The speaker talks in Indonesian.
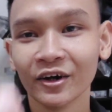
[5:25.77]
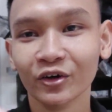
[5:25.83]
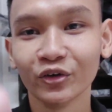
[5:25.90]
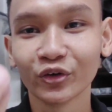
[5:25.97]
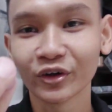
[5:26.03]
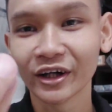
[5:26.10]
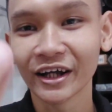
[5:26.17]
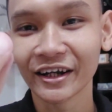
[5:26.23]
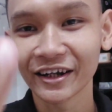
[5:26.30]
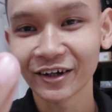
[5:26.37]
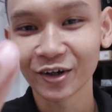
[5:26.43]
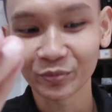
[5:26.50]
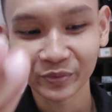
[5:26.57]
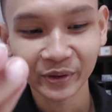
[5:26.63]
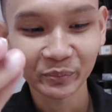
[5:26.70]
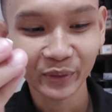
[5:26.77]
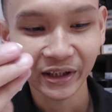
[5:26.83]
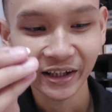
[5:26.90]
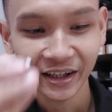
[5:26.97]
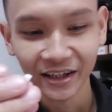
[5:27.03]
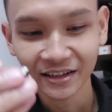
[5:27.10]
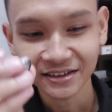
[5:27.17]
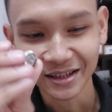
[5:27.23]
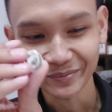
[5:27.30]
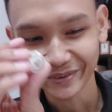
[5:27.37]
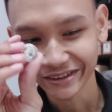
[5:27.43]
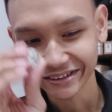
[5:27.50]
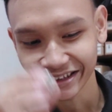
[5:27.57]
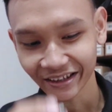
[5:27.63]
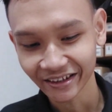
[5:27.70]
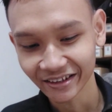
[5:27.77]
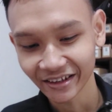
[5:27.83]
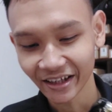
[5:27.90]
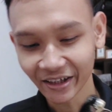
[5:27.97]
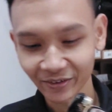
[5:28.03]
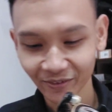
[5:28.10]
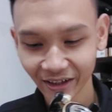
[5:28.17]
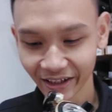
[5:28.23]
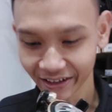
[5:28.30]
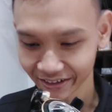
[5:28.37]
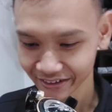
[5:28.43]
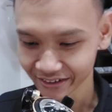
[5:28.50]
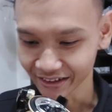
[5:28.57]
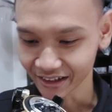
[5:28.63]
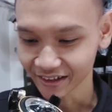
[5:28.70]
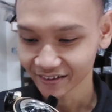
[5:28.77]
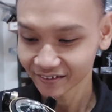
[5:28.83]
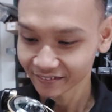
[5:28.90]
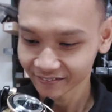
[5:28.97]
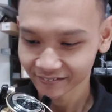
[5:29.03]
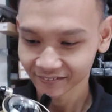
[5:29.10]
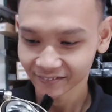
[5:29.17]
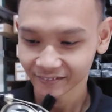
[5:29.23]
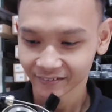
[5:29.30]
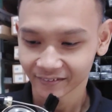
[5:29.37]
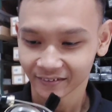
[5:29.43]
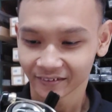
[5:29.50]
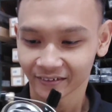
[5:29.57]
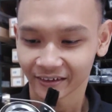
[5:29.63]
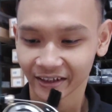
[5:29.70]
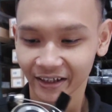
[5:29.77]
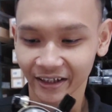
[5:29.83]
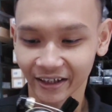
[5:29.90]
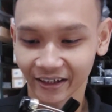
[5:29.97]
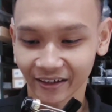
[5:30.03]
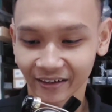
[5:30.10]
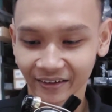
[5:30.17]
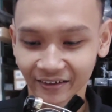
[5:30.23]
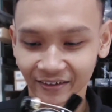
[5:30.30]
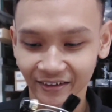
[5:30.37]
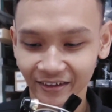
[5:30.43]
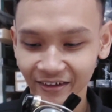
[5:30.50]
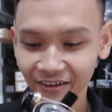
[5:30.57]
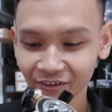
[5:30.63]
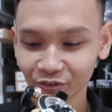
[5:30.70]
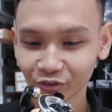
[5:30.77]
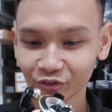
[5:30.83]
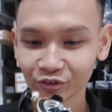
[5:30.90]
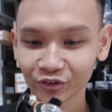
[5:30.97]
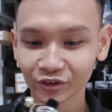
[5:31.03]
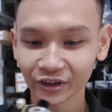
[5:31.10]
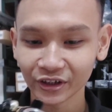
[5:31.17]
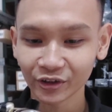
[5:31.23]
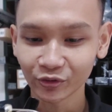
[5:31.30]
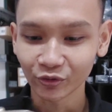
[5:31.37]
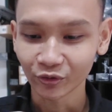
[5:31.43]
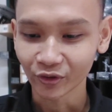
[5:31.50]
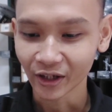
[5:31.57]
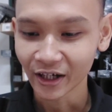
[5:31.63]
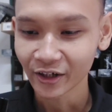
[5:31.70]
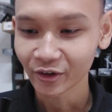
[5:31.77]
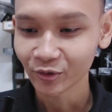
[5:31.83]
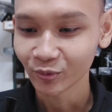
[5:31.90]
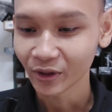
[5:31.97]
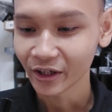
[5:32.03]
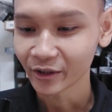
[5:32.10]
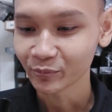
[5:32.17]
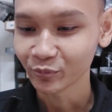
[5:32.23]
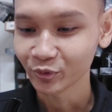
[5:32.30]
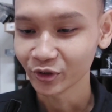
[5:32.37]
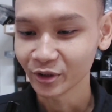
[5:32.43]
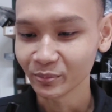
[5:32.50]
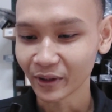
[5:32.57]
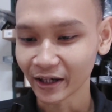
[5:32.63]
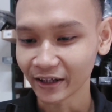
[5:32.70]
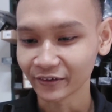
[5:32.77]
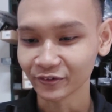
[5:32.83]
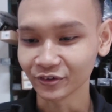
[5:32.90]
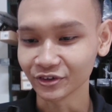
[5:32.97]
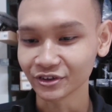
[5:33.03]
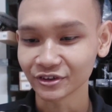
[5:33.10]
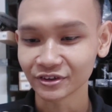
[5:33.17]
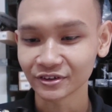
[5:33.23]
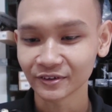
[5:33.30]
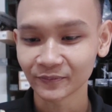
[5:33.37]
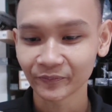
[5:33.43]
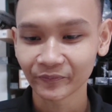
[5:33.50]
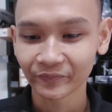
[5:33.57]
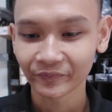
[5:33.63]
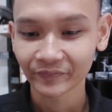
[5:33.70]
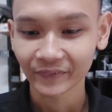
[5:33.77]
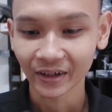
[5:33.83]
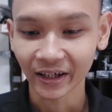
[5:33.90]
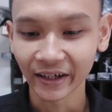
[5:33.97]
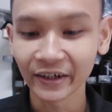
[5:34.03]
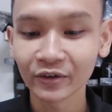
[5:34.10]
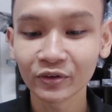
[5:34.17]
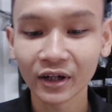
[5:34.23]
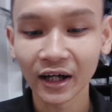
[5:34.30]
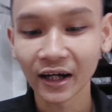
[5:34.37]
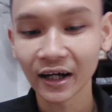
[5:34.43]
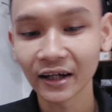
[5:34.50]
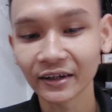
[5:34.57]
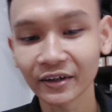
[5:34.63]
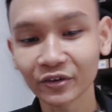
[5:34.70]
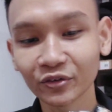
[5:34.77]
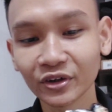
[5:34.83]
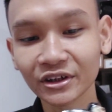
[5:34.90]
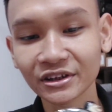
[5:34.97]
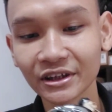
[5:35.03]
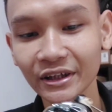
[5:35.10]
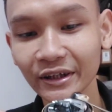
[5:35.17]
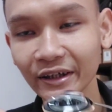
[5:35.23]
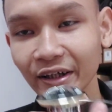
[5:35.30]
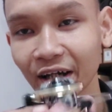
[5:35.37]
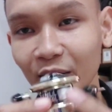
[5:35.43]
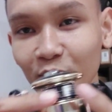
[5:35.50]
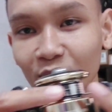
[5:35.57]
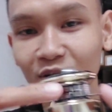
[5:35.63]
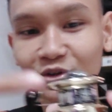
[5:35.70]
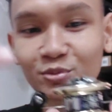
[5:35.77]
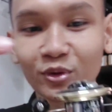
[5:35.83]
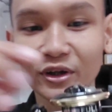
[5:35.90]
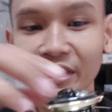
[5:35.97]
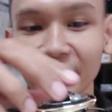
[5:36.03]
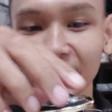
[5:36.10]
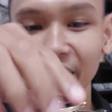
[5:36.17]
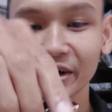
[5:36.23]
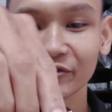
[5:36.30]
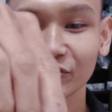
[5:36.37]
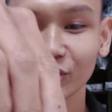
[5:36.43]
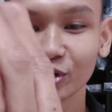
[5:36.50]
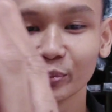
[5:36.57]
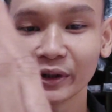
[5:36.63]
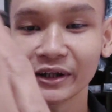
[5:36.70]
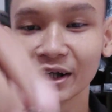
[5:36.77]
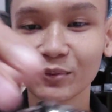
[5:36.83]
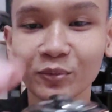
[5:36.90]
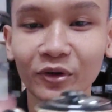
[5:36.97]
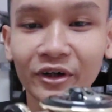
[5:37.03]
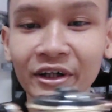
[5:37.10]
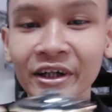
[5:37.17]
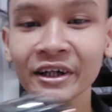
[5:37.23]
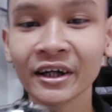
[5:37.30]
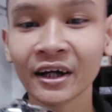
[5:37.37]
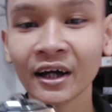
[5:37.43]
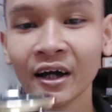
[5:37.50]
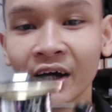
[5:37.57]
untuk dari knobnya beda sama seri Daiwa LT ya oke ini untuk di ukuran 2500 nah, ini udah tertulis di label spoolnya ini full metal body